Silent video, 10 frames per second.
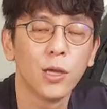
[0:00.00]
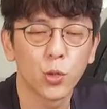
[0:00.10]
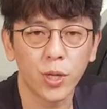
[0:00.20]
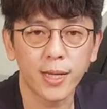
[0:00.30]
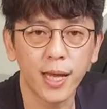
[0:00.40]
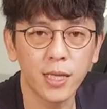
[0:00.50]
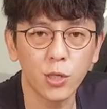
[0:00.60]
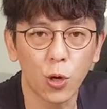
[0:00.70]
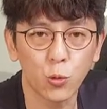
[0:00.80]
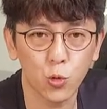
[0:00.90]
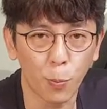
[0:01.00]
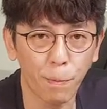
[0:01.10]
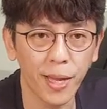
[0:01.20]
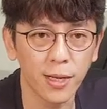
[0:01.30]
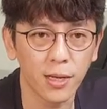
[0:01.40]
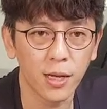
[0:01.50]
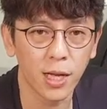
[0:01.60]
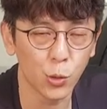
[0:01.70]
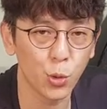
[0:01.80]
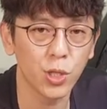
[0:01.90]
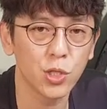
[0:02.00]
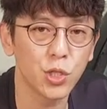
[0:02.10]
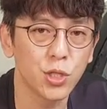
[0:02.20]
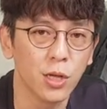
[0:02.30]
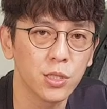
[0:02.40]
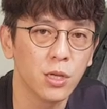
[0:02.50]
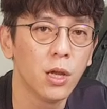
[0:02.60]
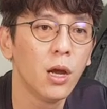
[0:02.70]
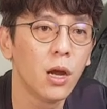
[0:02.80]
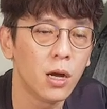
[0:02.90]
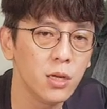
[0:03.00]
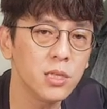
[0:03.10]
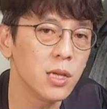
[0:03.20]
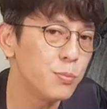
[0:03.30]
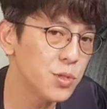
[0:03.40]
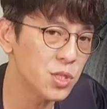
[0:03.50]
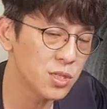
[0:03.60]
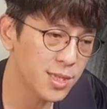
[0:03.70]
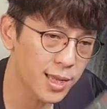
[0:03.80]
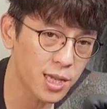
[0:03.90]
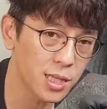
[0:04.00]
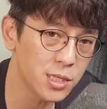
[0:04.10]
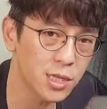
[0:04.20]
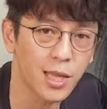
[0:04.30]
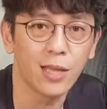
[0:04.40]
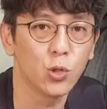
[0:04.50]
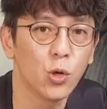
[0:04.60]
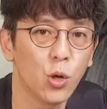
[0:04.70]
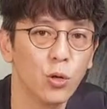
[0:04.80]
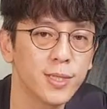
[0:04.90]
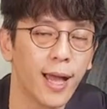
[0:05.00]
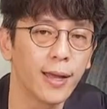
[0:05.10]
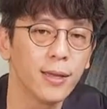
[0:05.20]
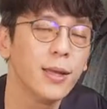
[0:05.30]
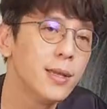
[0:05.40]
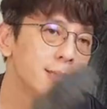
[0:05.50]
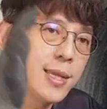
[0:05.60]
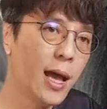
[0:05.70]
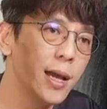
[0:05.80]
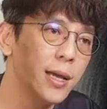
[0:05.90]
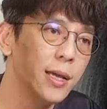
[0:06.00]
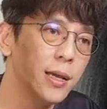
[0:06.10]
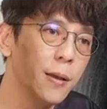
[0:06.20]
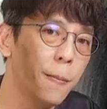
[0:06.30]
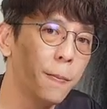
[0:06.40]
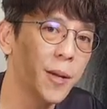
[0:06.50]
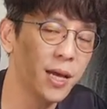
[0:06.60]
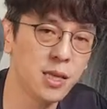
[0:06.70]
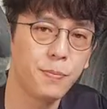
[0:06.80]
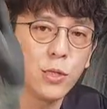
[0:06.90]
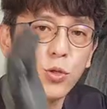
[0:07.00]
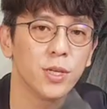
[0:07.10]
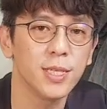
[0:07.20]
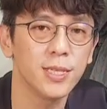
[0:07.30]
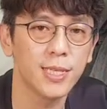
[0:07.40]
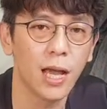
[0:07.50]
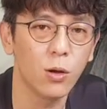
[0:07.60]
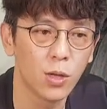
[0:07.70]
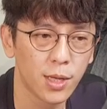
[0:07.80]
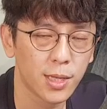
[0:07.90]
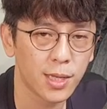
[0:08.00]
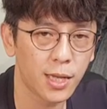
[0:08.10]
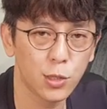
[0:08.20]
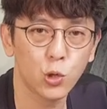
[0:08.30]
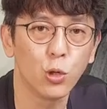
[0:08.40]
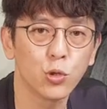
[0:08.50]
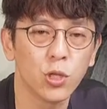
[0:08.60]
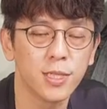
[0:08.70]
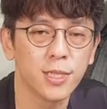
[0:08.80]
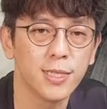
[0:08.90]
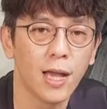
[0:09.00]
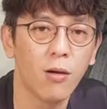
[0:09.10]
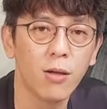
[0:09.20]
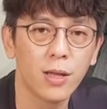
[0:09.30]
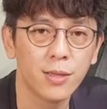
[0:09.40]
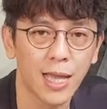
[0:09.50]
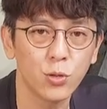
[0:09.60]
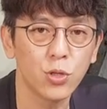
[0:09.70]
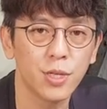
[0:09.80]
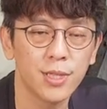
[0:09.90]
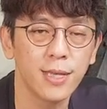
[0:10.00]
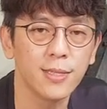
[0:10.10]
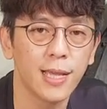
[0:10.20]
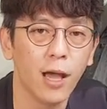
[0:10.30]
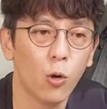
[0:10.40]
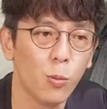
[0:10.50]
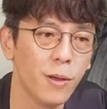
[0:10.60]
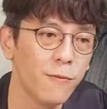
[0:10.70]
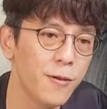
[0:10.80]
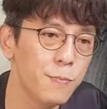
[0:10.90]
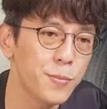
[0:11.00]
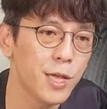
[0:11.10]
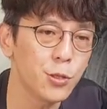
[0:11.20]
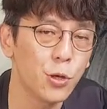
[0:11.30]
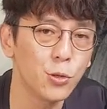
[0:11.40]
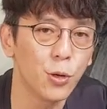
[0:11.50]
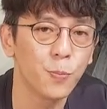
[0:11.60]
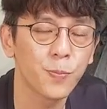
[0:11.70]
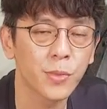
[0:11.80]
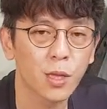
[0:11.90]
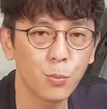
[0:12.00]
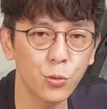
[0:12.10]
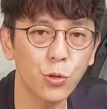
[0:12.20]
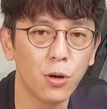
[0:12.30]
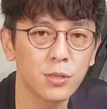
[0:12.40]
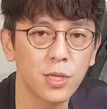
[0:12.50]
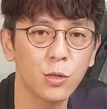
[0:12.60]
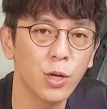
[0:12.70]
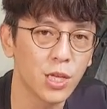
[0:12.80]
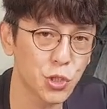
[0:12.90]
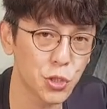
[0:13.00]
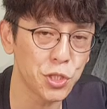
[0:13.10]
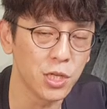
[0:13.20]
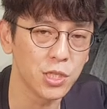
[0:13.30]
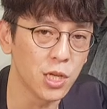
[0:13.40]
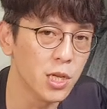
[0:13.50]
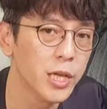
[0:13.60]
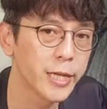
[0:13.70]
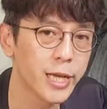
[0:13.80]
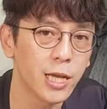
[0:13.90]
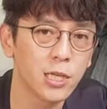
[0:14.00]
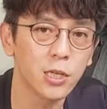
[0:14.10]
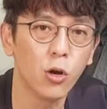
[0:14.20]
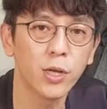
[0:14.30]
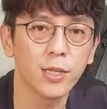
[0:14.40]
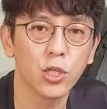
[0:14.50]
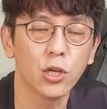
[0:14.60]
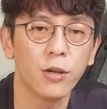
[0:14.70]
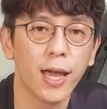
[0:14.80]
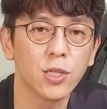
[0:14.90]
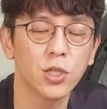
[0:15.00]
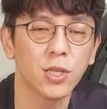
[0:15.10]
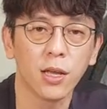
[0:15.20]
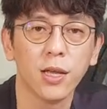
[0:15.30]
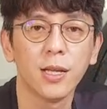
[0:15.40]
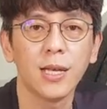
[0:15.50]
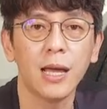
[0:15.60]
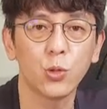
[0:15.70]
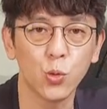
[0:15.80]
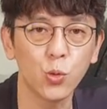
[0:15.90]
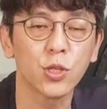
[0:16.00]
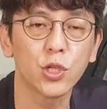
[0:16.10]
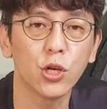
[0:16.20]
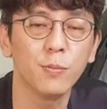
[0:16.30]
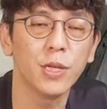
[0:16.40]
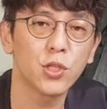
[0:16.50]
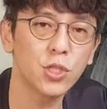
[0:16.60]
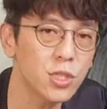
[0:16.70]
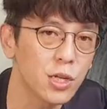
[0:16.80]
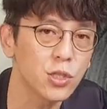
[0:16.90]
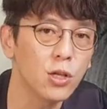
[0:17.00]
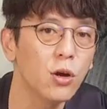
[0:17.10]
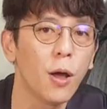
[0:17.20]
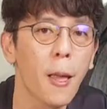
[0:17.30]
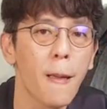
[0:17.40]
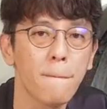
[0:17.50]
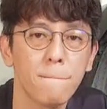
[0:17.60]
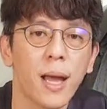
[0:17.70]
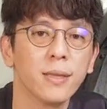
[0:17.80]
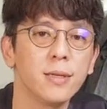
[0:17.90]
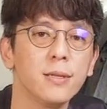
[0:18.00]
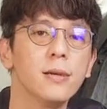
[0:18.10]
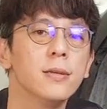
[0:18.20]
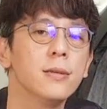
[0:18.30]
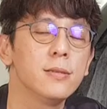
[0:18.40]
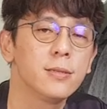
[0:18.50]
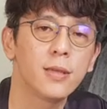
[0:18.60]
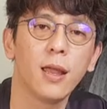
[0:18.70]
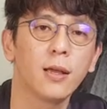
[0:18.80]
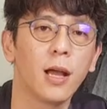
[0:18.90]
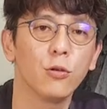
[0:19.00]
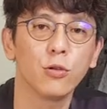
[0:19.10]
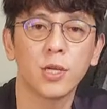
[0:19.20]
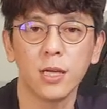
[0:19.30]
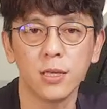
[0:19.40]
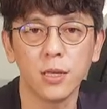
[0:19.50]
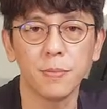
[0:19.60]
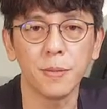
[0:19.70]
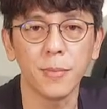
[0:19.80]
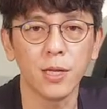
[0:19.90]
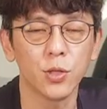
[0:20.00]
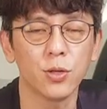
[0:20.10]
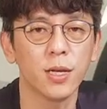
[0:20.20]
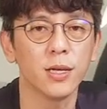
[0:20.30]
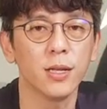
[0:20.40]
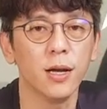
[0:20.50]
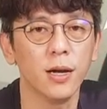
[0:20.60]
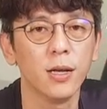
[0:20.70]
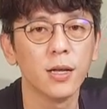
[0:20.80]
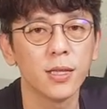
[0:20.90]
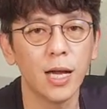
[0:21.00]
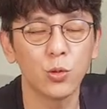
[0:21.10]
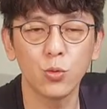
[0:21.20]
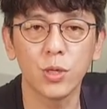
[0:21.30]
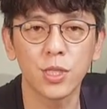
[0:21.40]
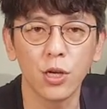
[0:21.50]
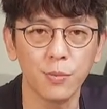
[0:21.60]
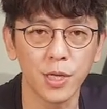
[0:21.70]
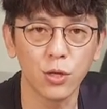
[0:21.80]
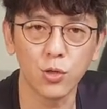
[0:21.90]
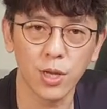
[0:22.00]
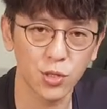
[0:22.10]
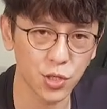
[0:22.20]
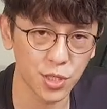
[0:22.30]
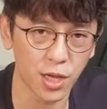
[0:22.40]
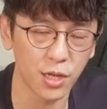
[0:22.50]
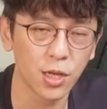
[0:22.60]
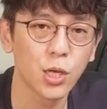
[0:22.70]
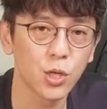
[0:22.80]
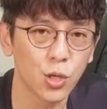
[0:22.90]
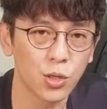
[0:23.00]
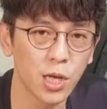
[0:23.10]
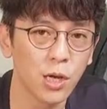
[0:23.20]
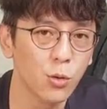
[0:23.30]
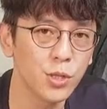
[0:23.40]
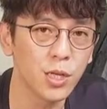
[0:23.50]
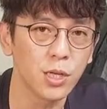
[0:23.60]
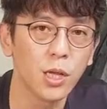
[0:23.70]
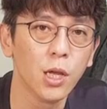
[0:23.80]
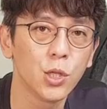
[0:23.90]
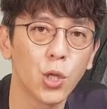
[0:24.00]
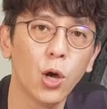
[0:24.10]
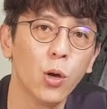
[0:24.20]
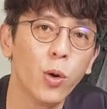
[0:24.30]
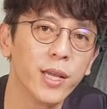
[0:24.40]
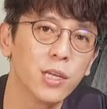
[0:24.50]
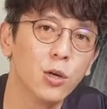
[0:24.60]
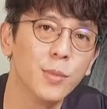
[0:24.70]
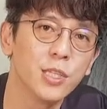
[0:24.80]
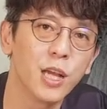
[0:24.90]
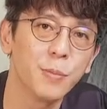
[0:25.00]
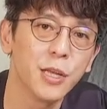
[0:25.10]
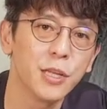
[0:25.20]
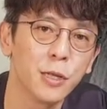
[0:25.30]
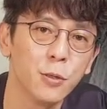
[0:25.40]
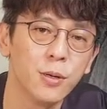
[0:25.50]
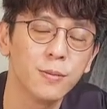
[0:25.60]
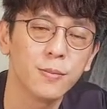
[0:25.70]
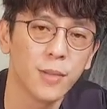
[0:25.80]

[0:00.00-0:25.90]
所以 KT 有准备了很多的试乘车，而且不只是在 KT 的台中工厂哎。在 KT 北区的经销，KT 中区的经销，南区的店家哈，我们分别都有不同车款的乘车可以提供给车友来试乘。那如果车友们试乘之后满意了，再来考虑 KT 的品牌就可以了哈。那如果车友们有需要试乘，有任何问题，都很欢迎跟我们小编联络。